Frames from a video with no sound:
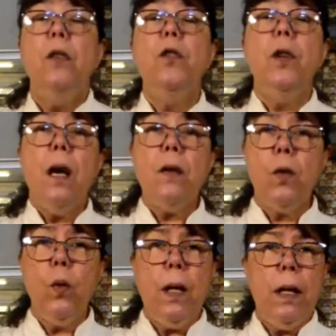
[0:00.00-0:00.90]
de
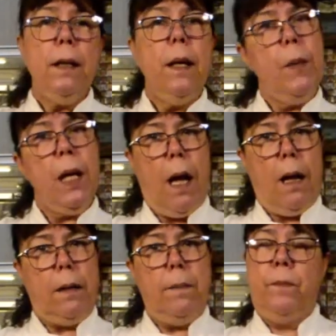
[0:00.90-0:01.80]
açúcar
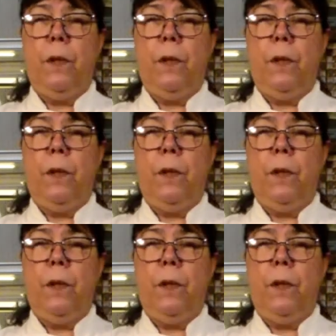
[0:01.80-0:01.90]
demerara.